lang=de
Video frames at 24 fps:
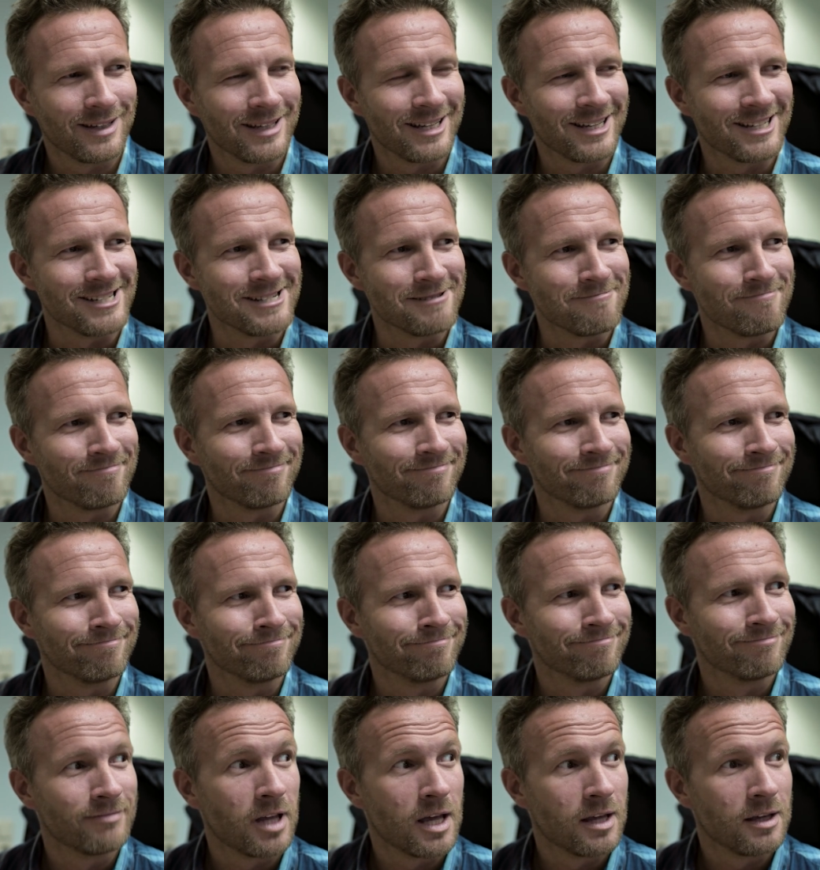Ähm,
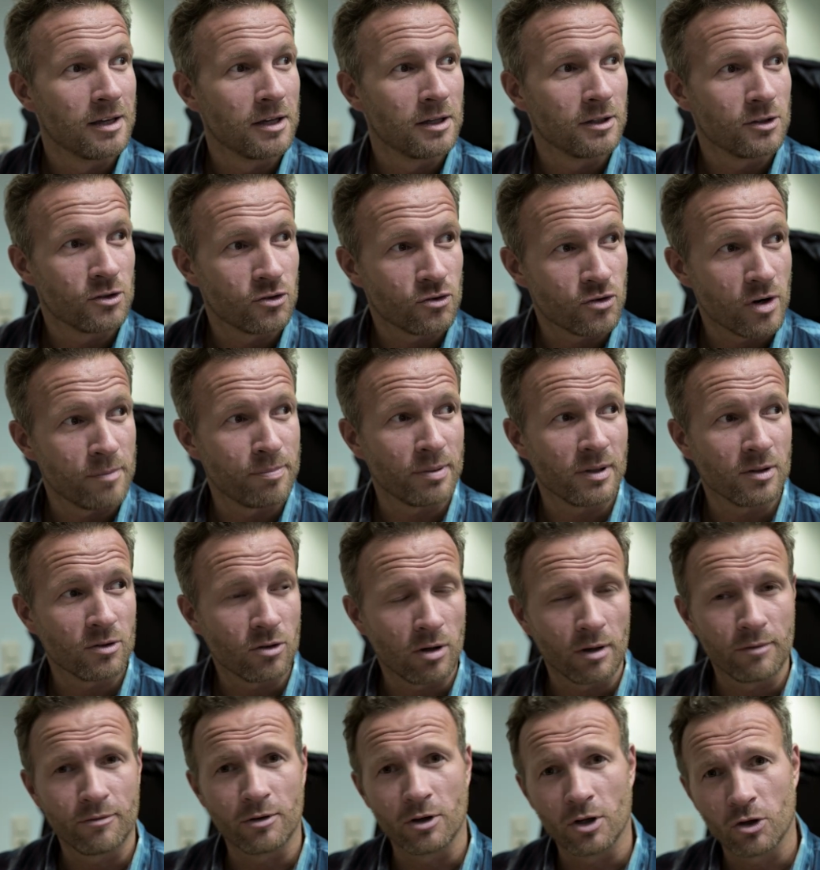Triple
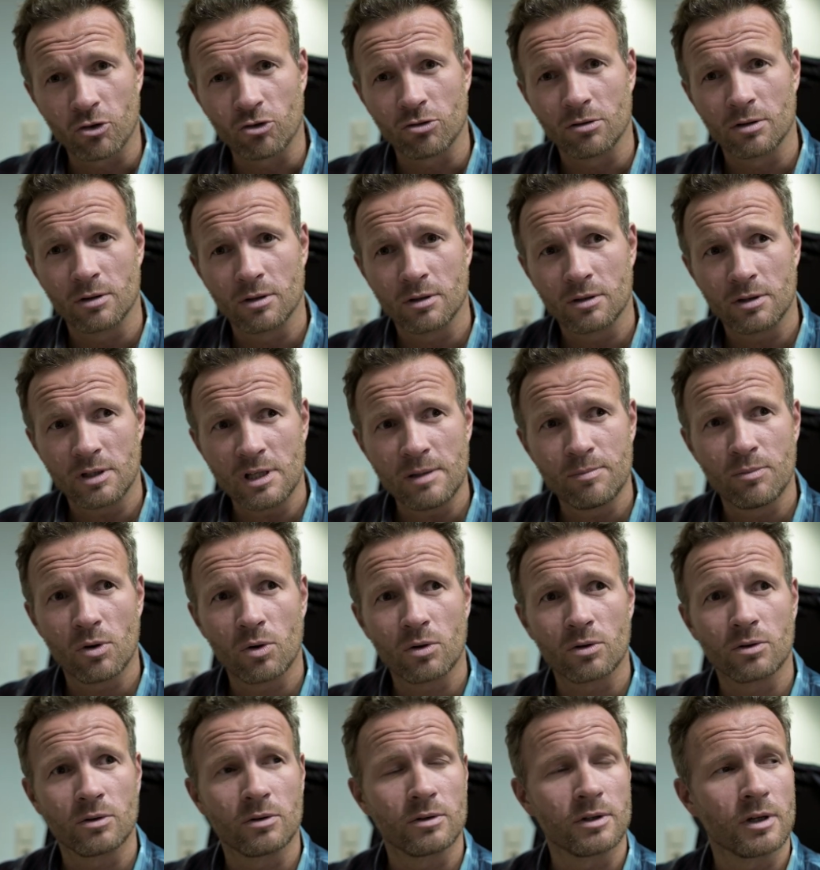Conversion,
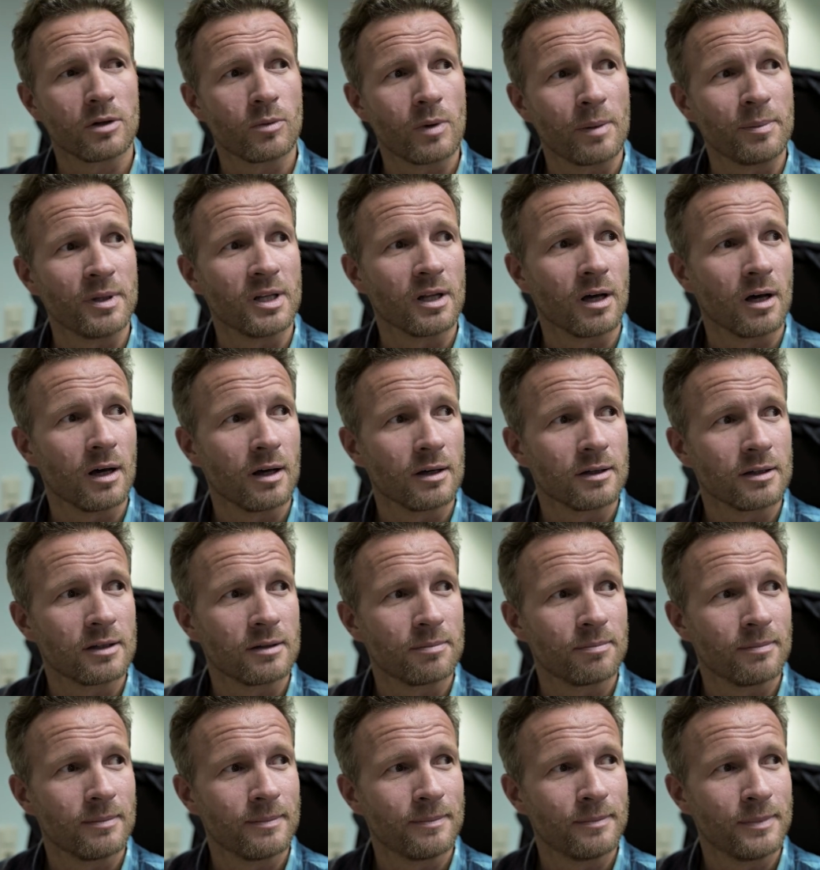E-Book oder Webinar.
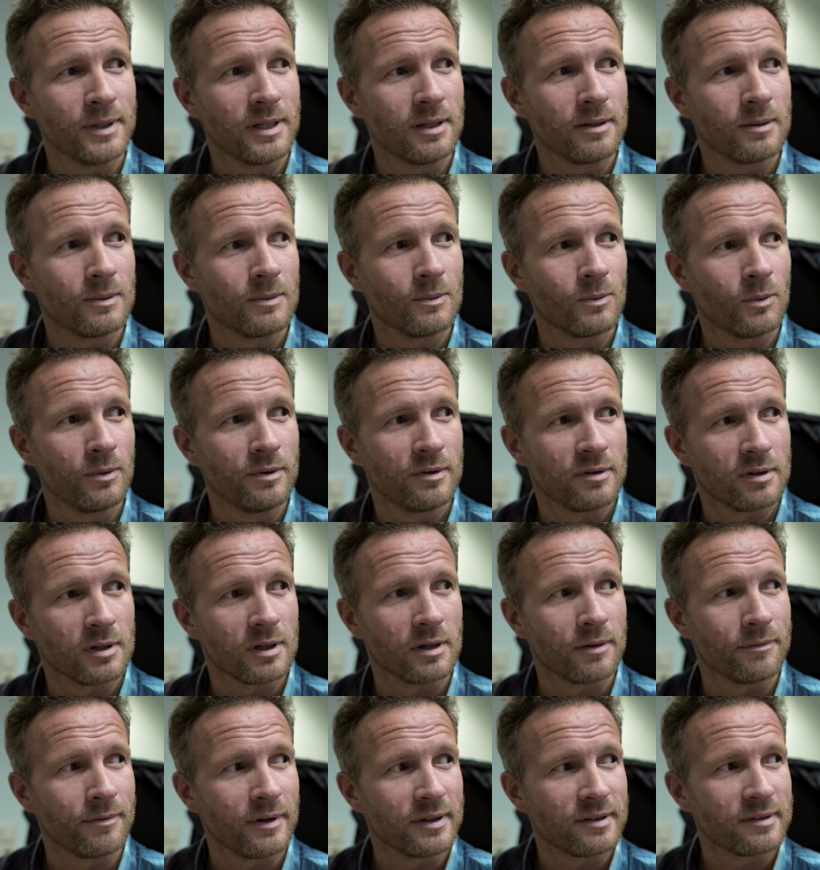Ich bin
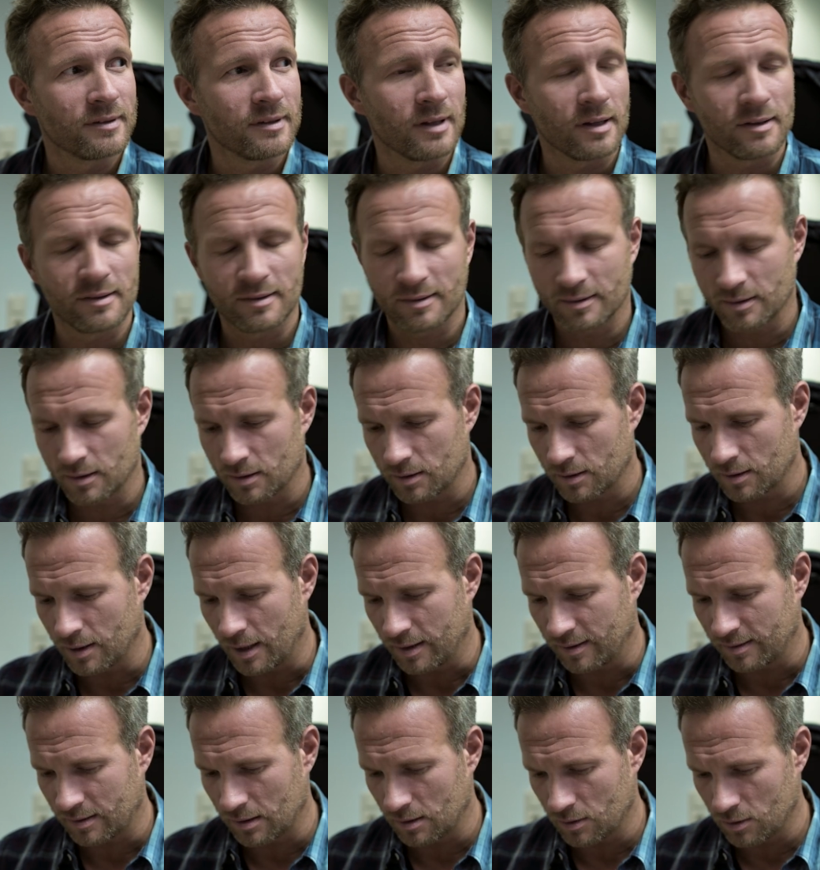unsicher, was das äh,
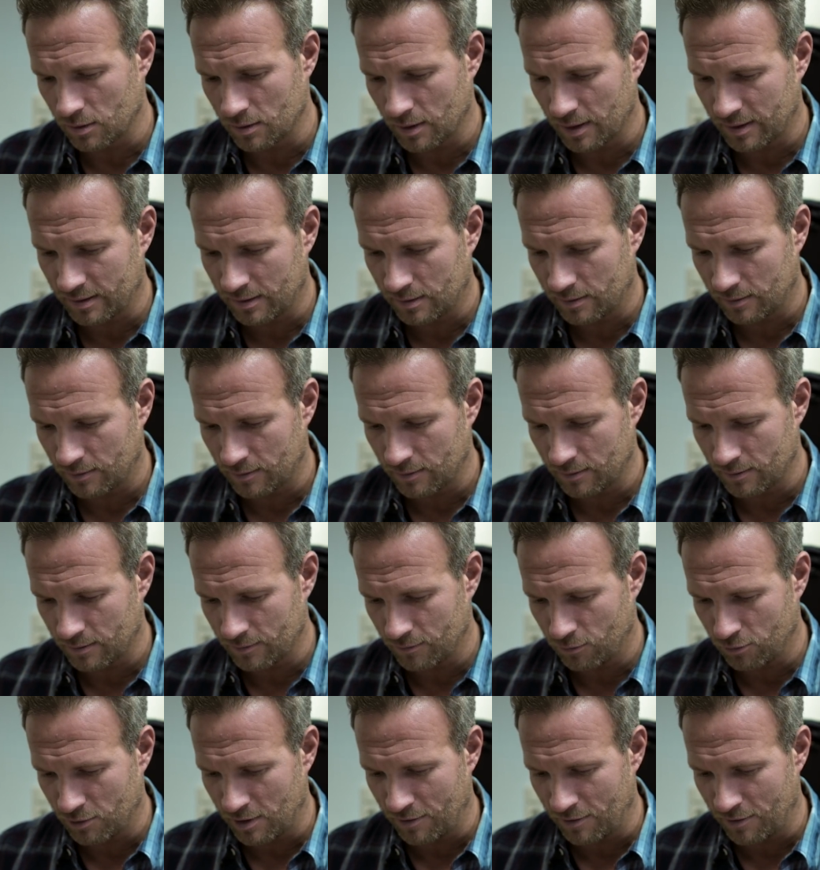ganz genau jetzt, äh, wo die